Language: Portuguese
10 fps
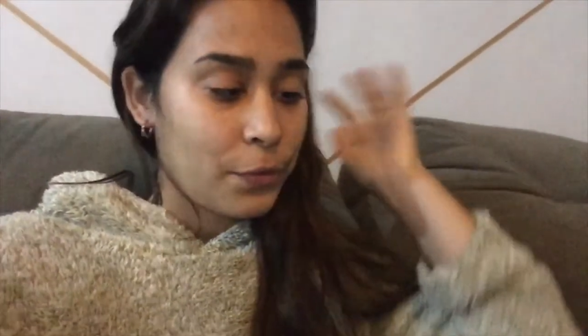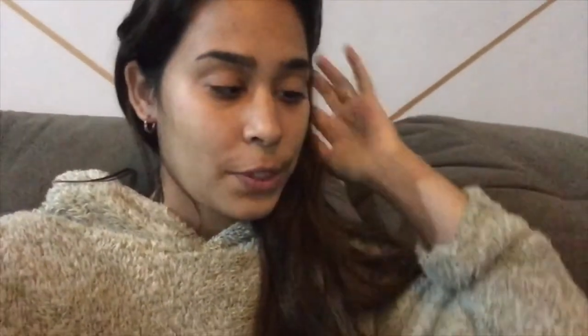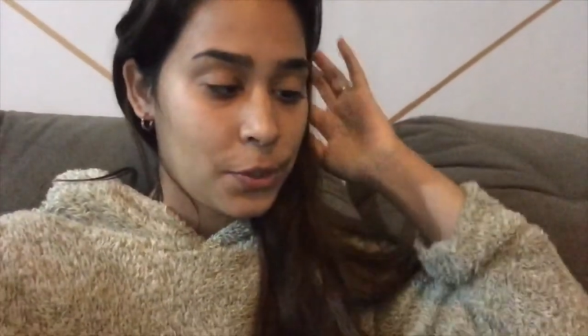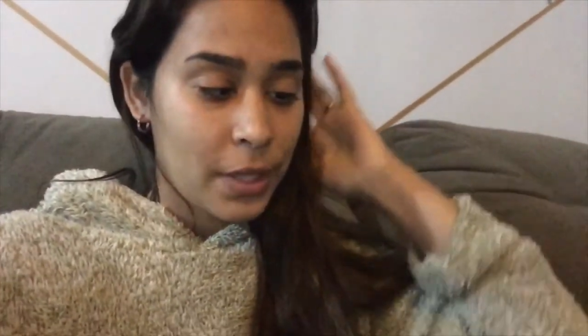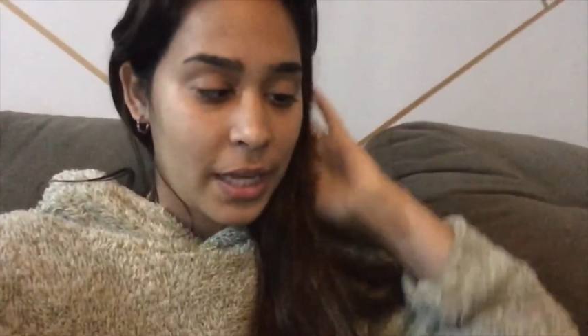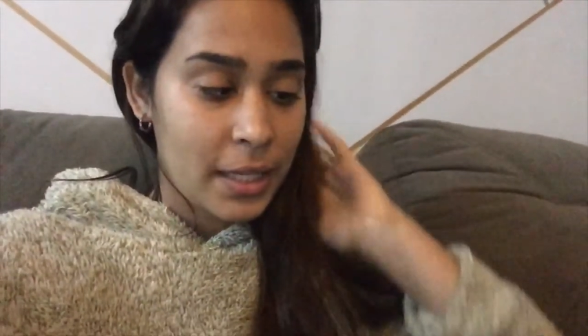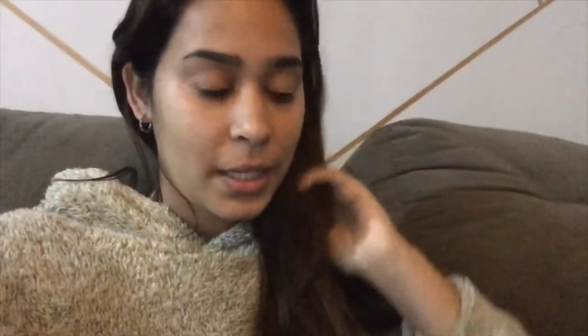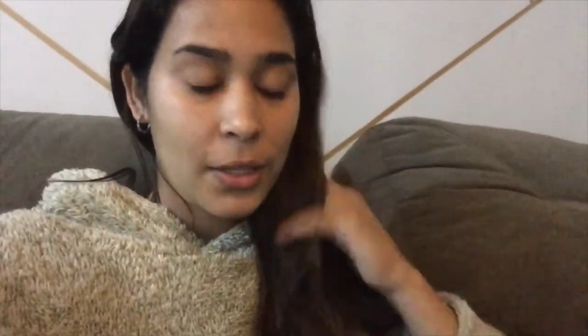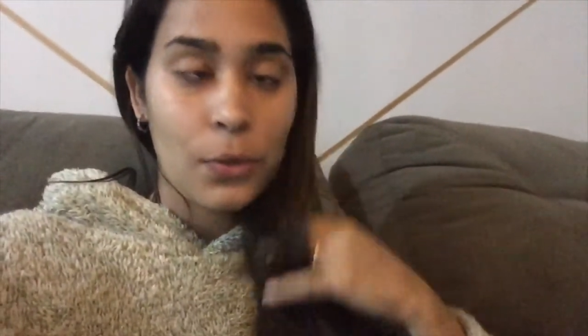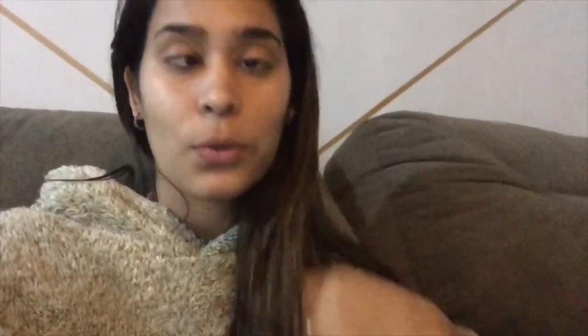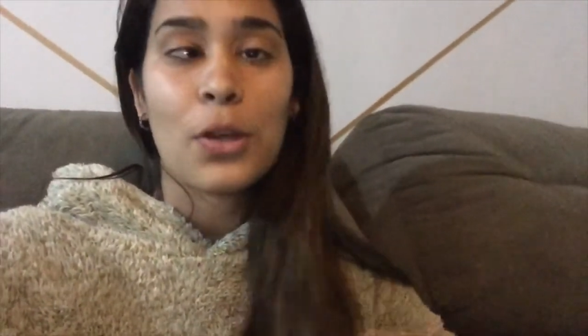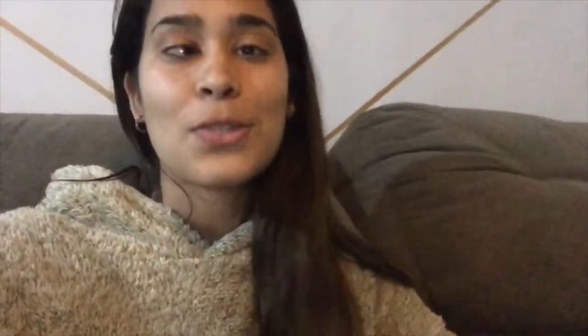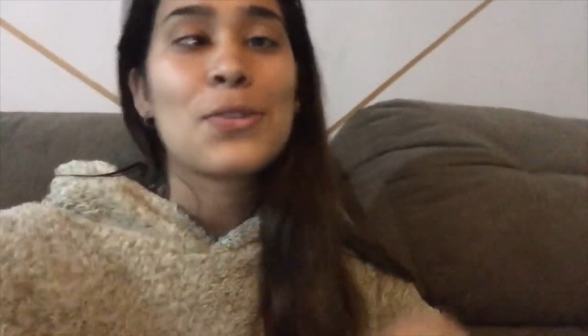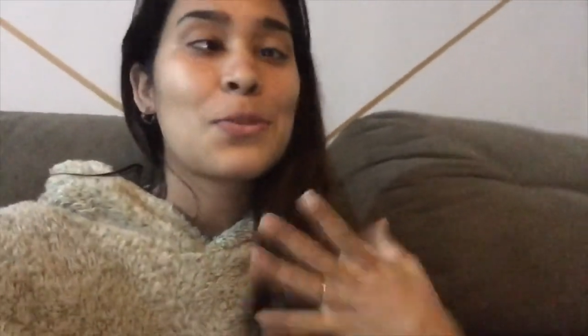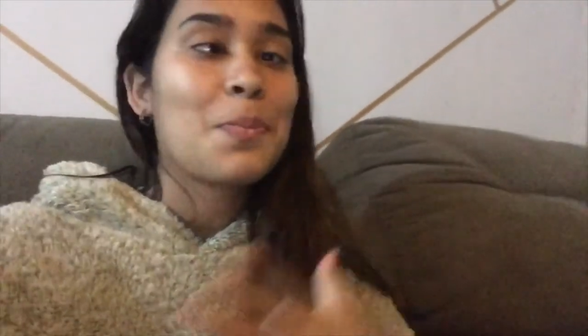vídeo, né, que o
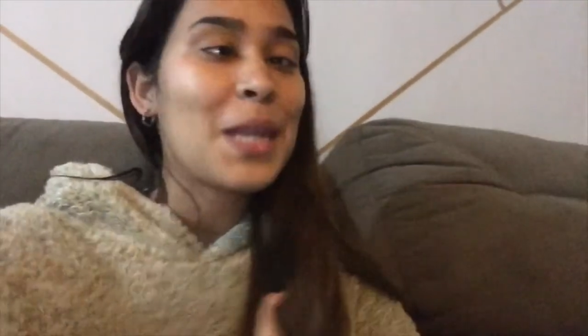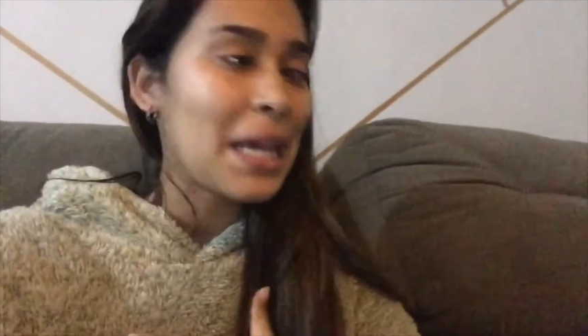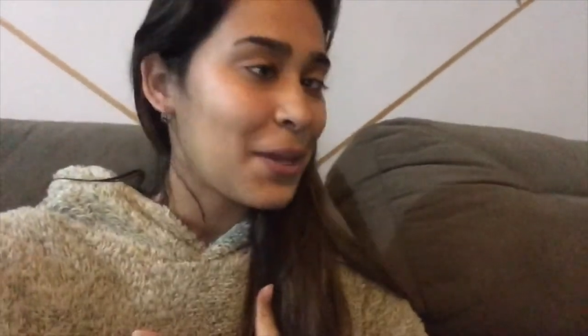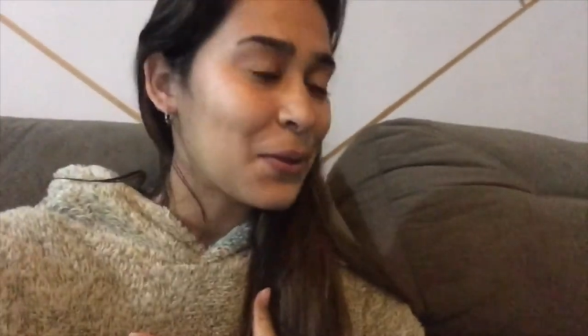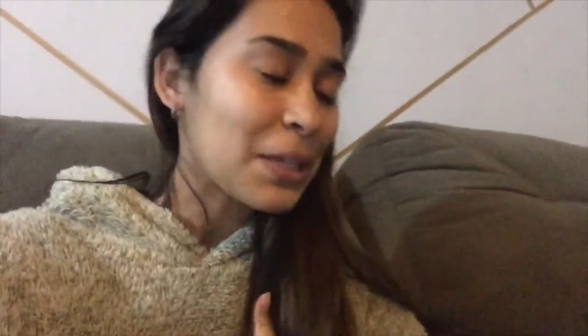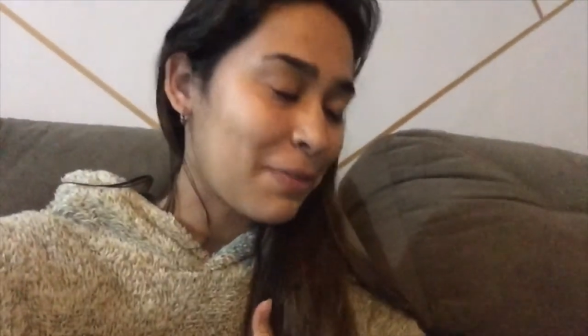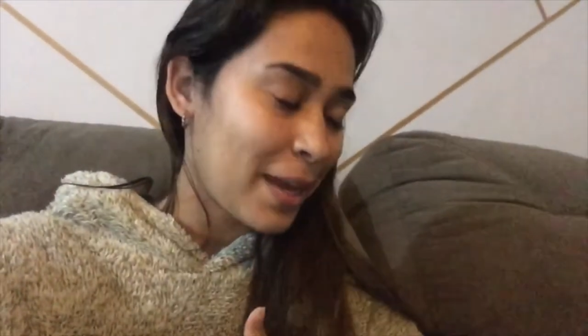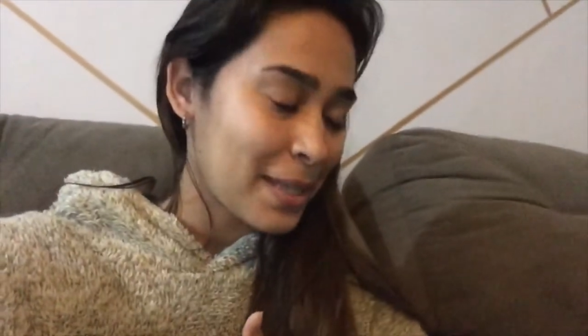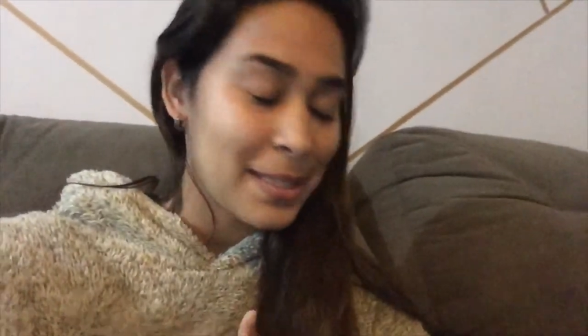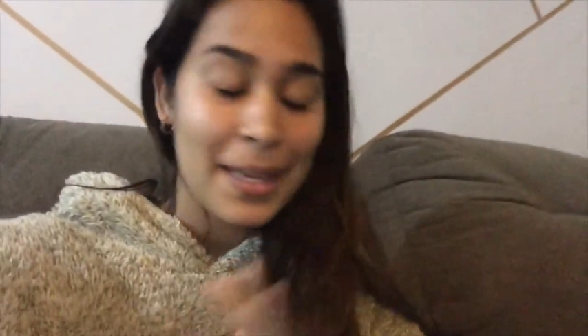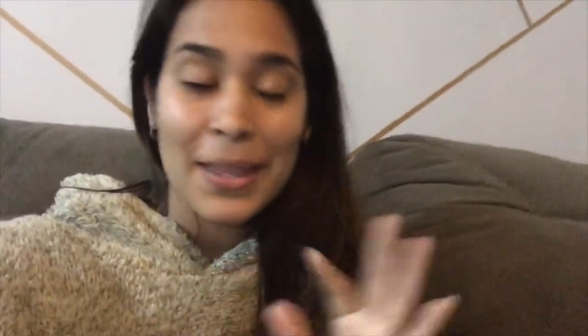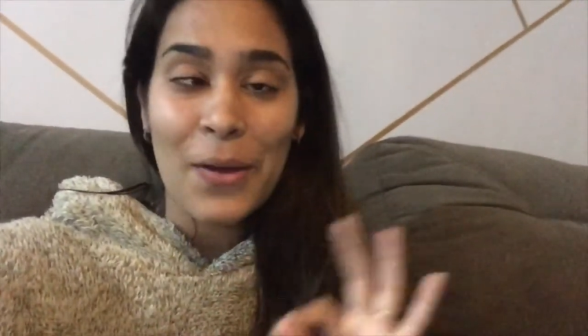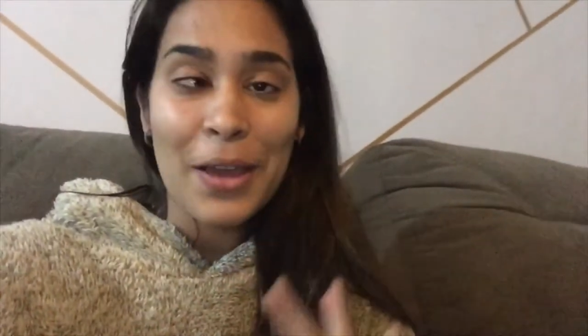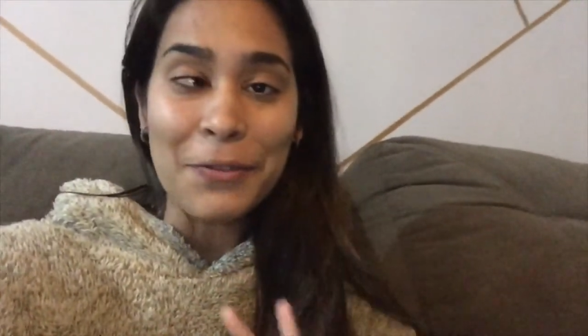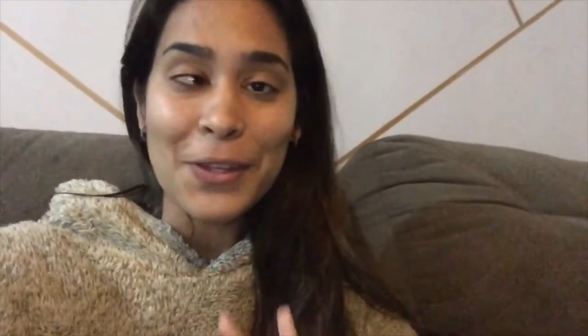nosso sobrinho que vai nascer
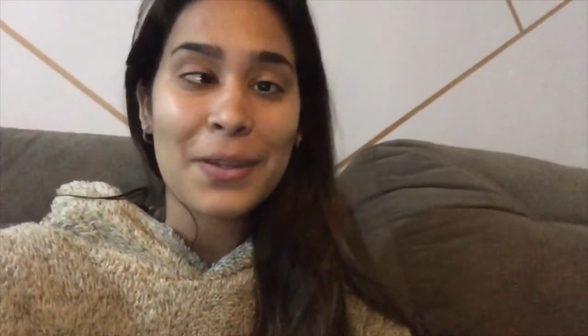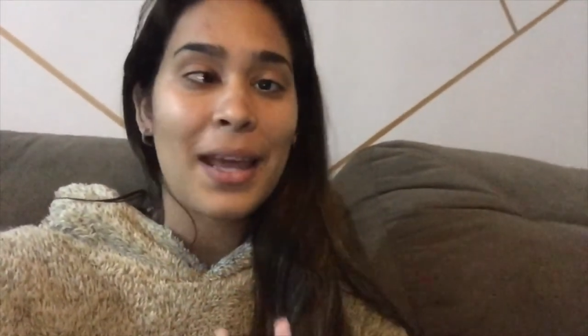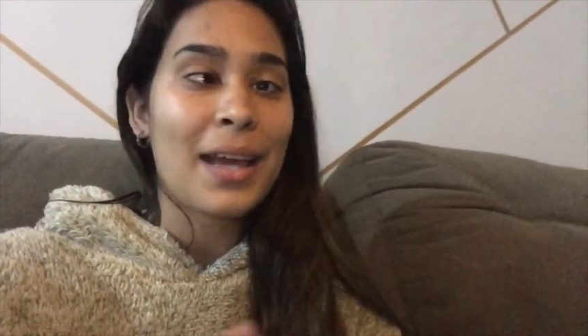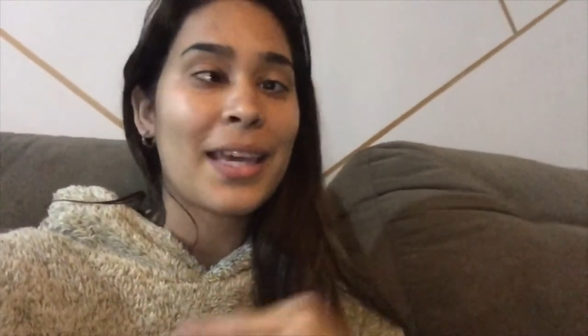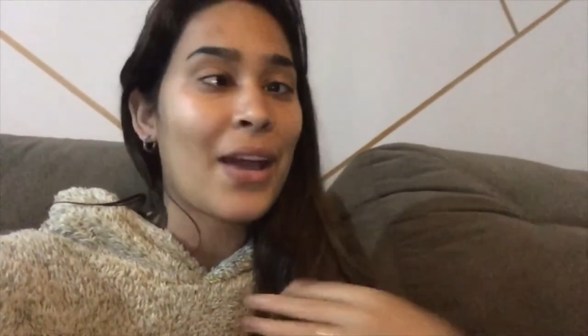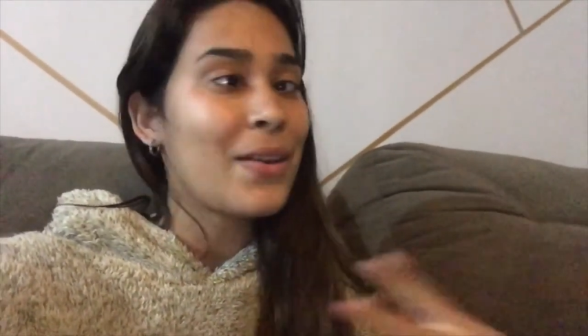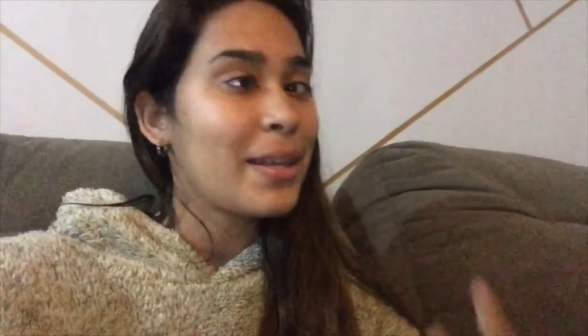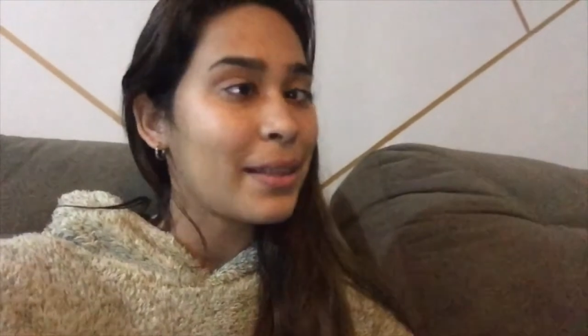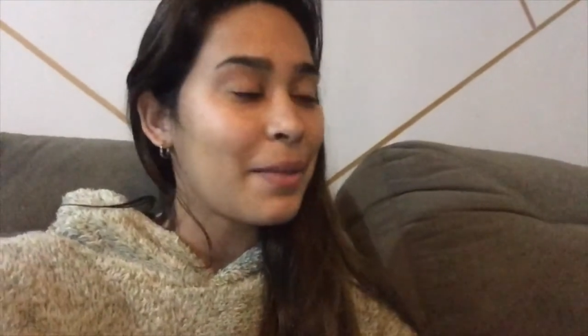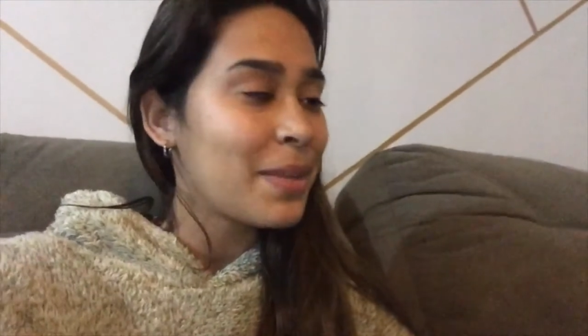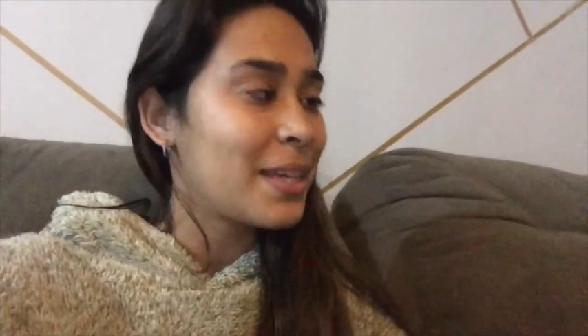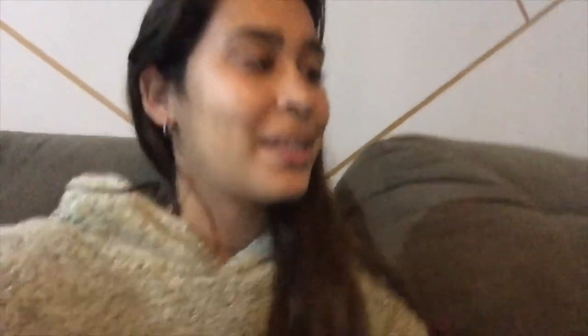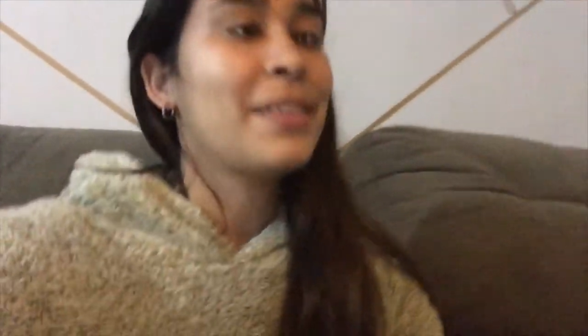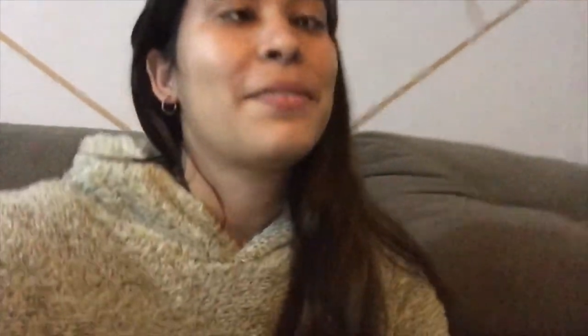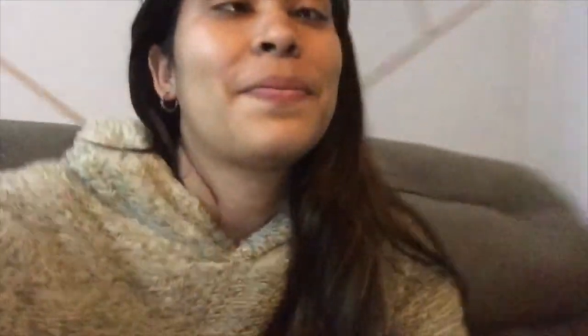não é filho da Raquel e nem da Mili,